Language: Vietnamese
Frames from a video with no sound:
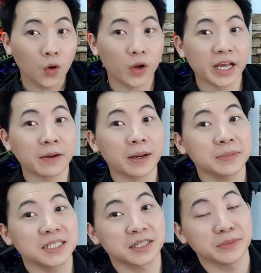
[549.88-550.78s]
Ok các bạn,
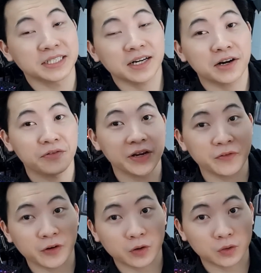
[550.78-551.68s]
bây giờ thì mình sẽ
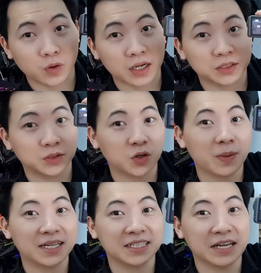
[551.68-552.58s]
review qua cho các
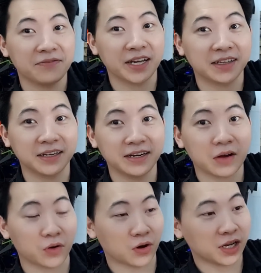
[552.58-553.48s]
bạn xem về các tính
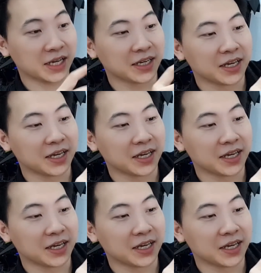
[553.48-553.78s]
năng của nó này.